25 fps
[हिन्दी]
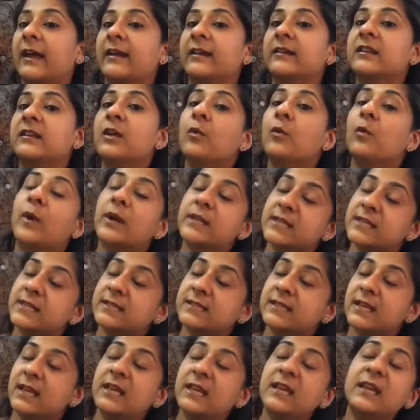की वजह से
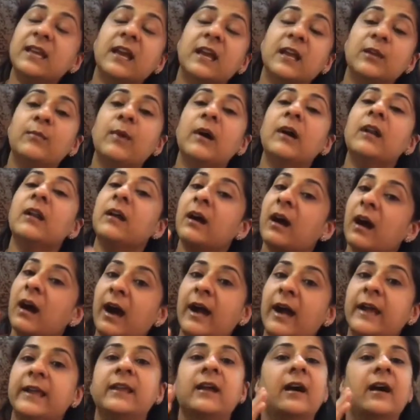ही कई बार
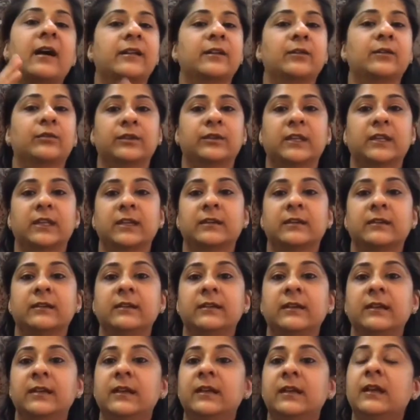हाई आ रहे होते हैं
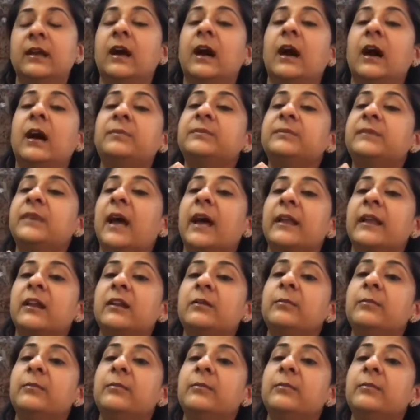अब थायराइड में